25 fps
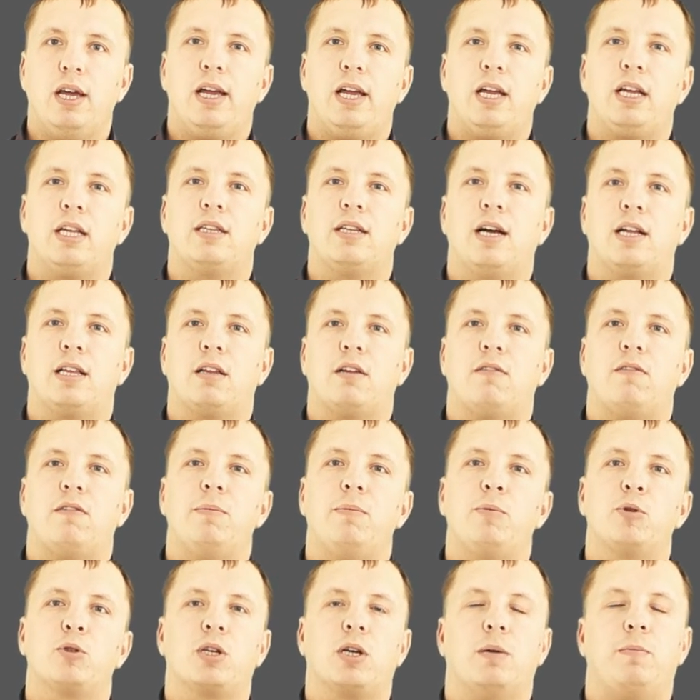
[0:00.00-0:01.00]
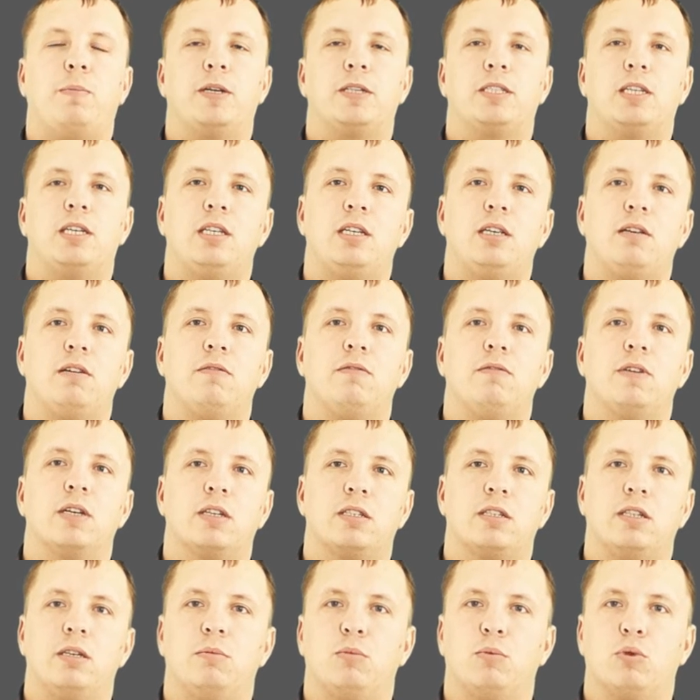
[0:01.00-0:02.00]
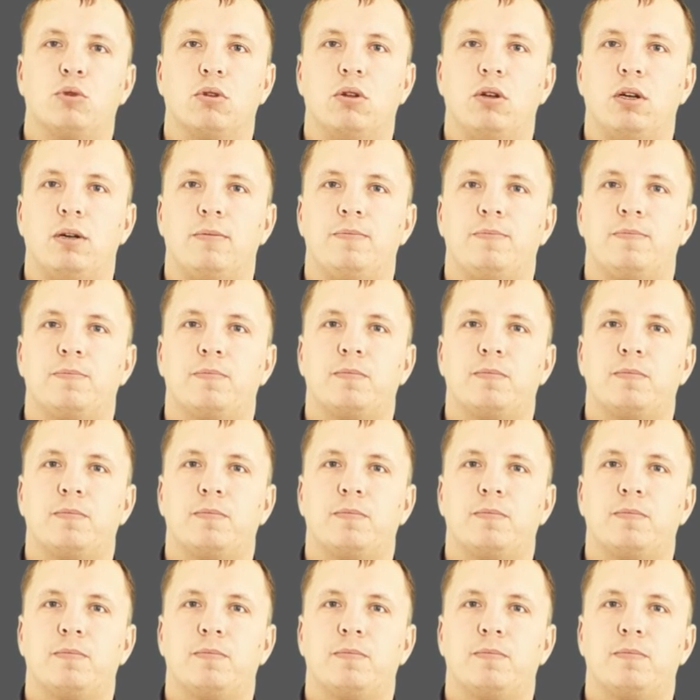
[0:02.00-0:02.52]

и дата выпуска последней версии модуля.